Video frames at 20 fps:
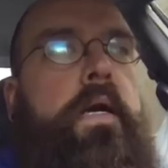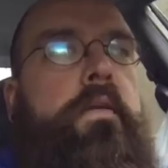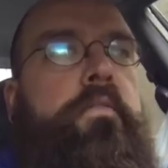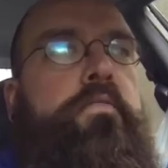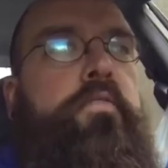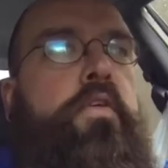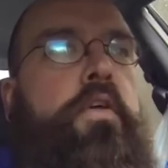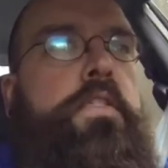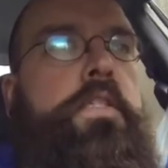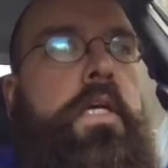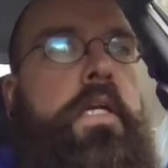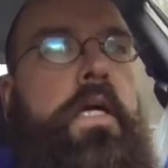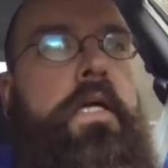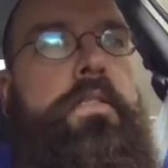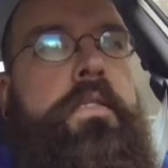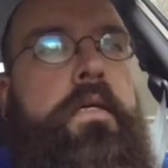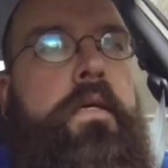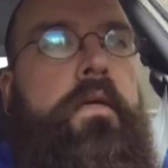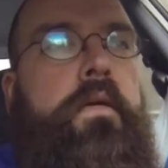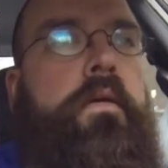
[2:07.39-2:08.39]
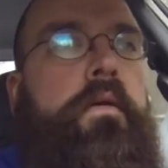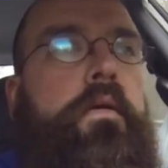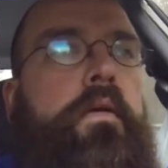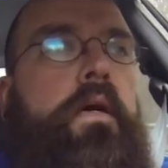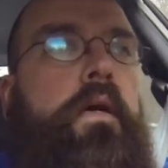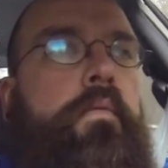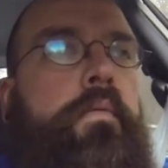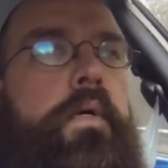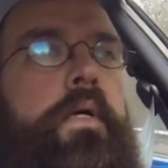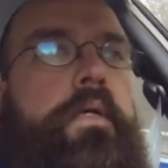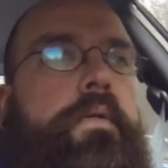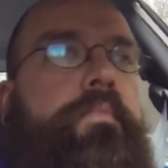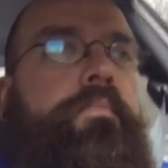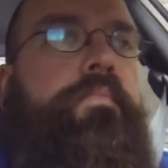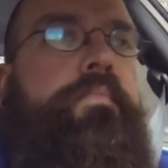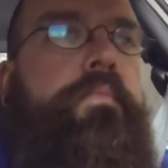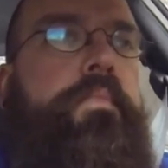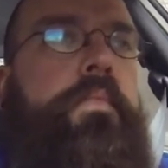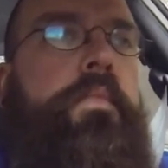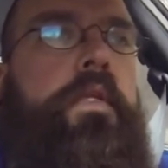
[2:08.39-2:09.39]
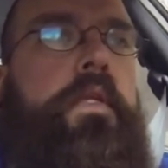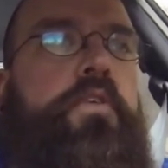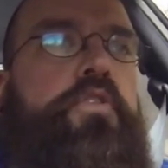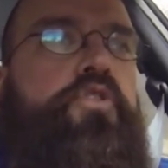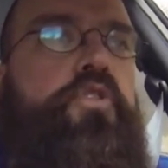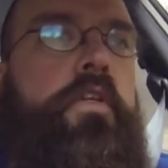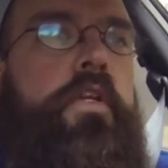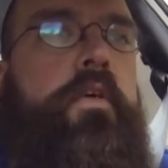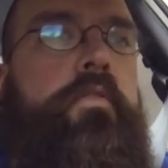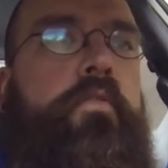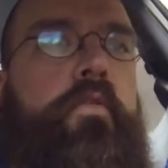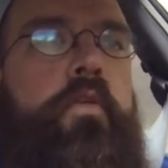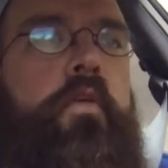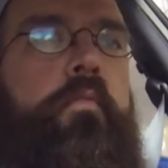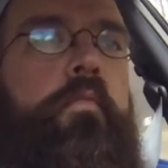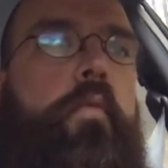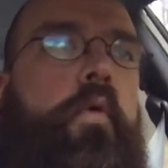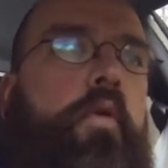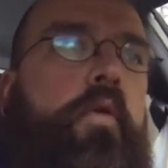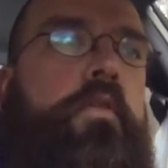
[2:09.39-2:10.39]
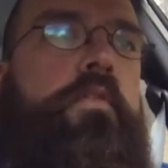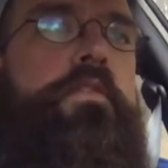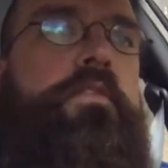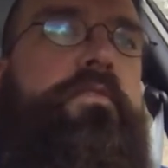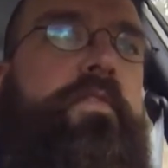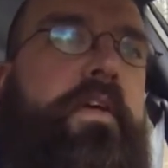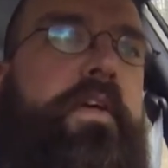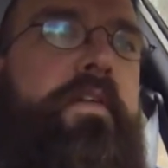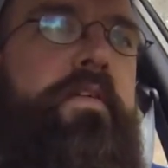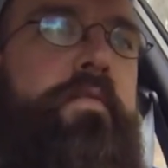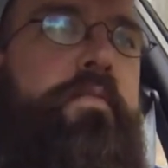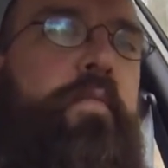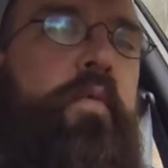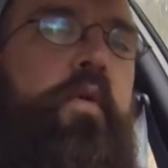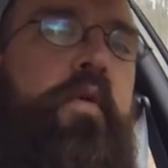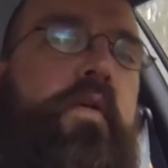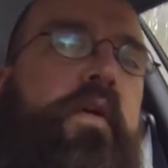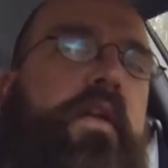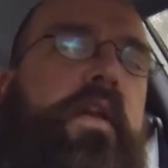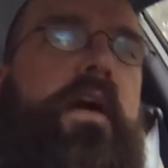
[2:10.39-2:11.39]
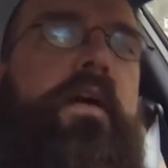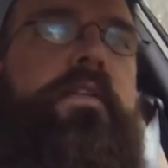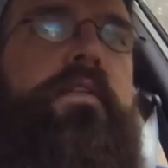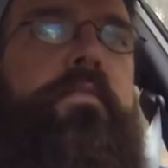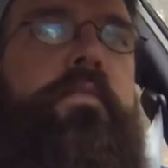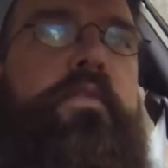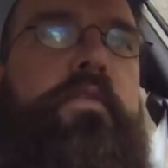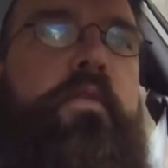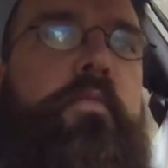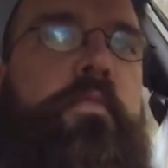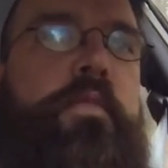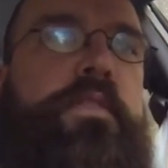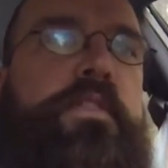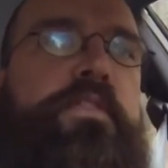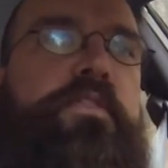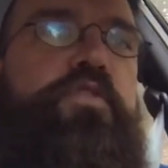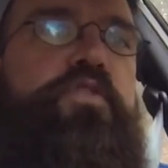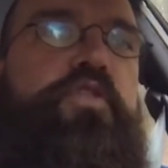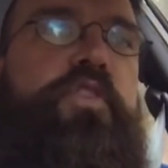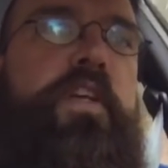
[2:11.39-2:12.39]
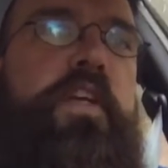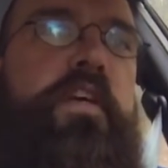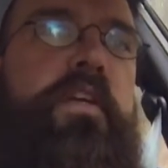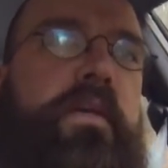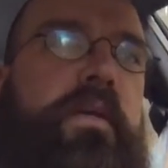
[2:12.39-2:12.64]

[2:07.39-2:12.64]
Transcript: Den Vorteil hat der Regen aber. Der Schnee von heute Morgen ist weg. Heute Morgen lag nämlich noch ein bisschen Schnee.